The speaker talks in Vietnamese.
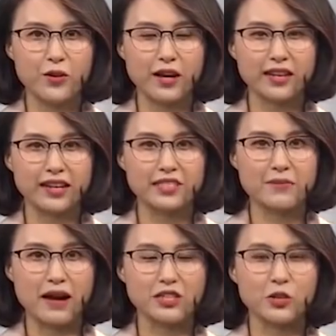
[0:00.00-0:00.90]
video đăng tải
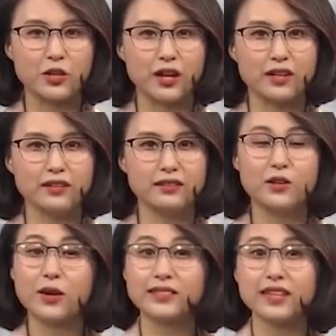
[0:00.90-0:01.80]
trên mạng cho thấy
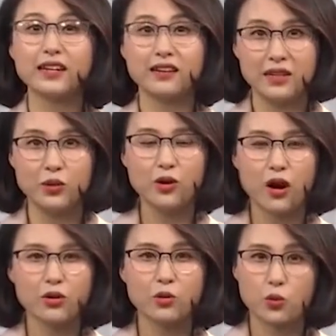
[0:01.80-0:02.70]
nhiều cảnh sát ở
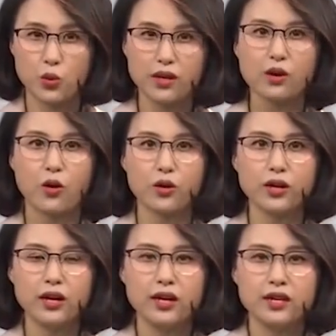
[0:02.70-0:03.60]
New York quỳ
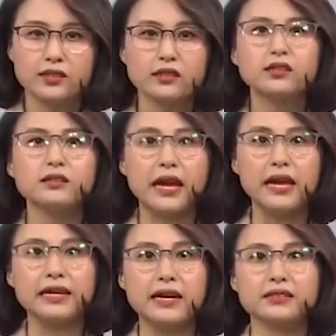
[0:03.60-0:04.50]
gối, dường như
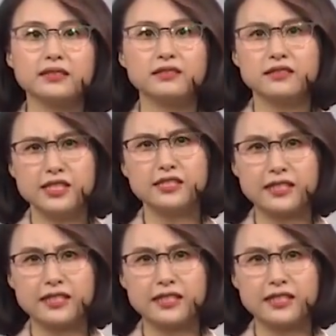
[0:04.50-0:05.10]
thể hiện sự